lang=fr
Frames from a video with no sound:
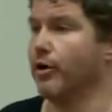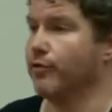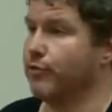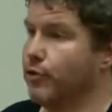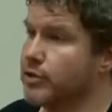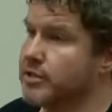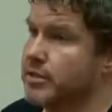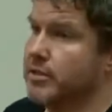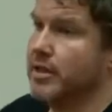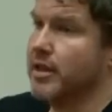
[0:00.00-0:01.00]
en float
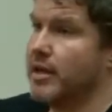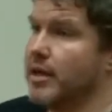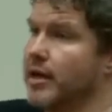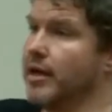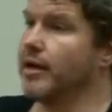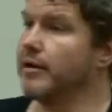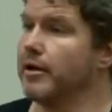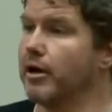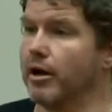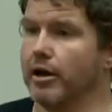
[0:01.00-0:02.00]
et
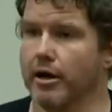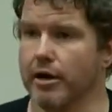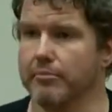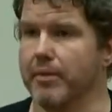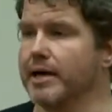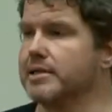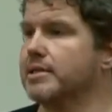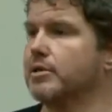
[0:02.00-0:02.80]
euh, max